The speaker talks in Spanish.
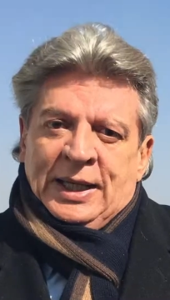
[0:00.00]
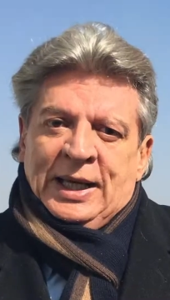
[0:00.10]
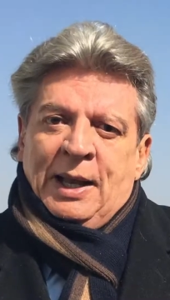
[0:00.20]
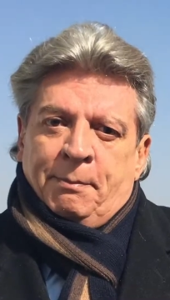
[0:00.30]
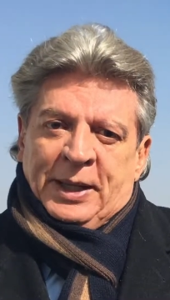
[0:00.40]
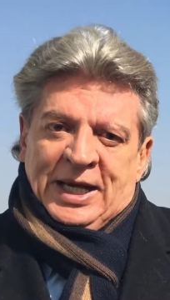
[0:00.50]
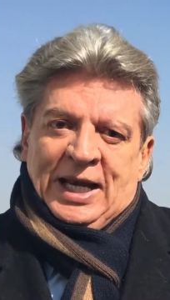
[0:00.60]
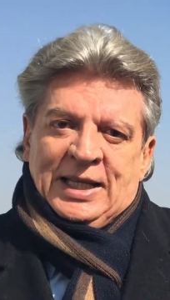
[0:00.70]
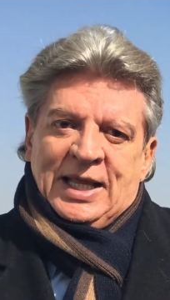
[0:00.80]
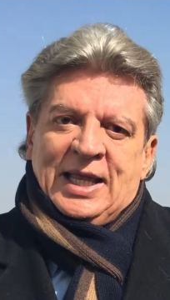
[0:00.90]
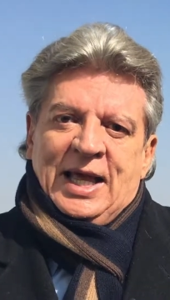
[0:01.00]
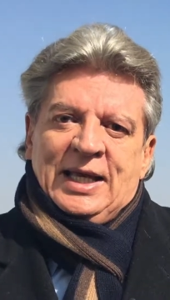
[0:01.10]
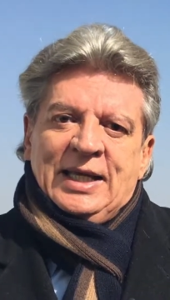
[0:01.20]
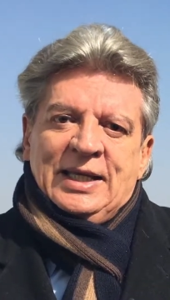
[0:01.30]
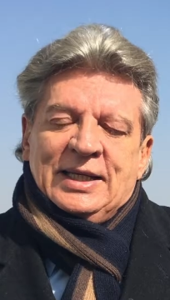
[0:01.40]
Y la penalidad
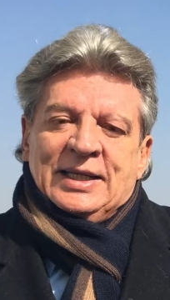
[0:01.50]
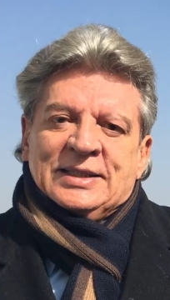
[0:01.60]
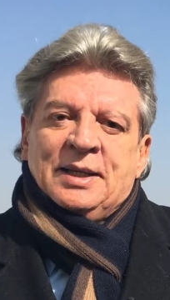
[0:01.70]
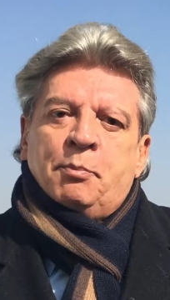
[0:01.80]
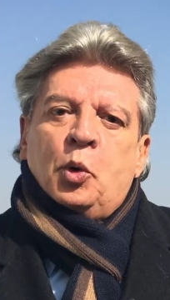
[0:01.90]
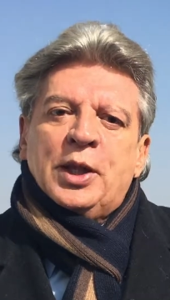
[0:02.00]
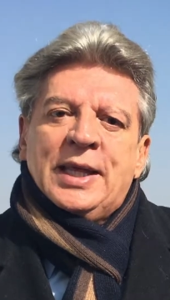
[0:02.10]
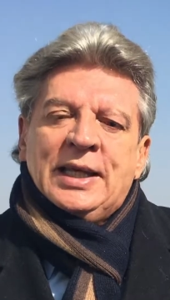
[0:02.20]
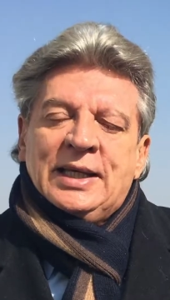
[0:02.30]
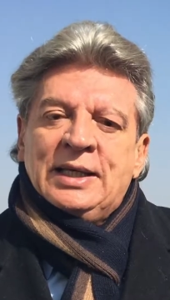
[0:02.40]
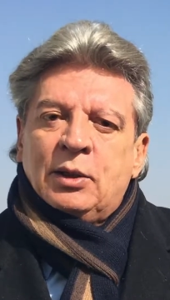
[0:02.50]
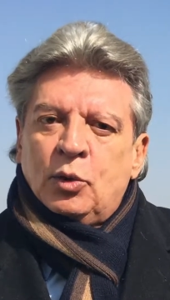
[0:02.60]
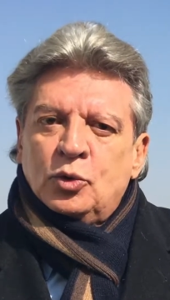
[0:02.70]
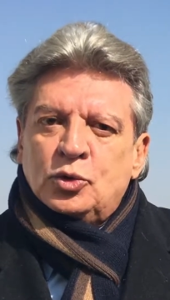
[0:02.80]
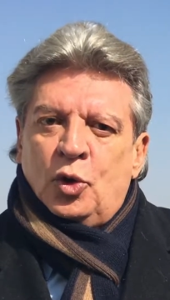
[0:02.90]
ahí se puede ir
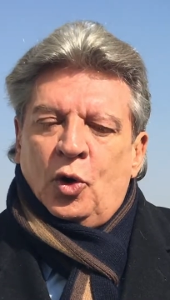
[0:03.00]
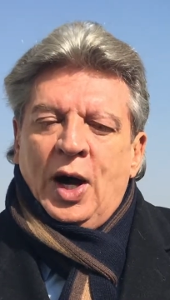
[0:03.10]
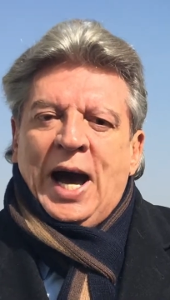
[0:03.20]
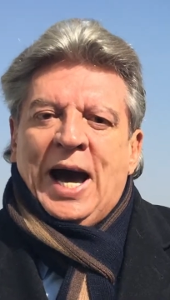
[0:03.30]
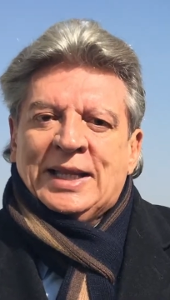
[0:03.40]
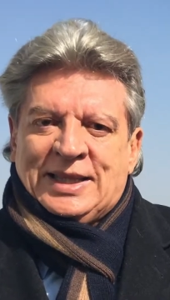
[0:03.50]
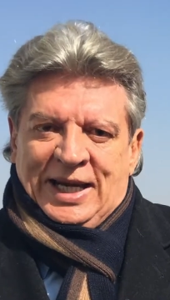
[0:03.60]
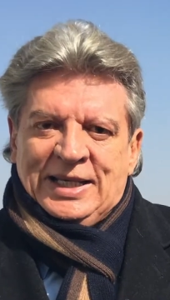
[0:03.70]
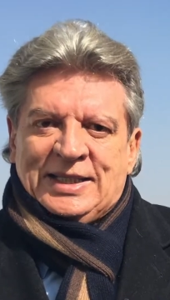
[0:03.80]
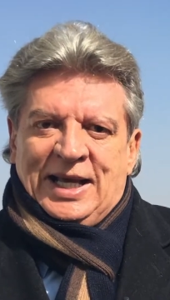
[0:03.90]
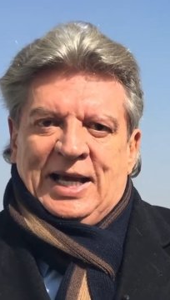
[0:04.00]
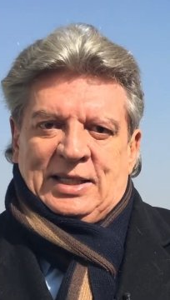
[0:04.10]
incluso a 30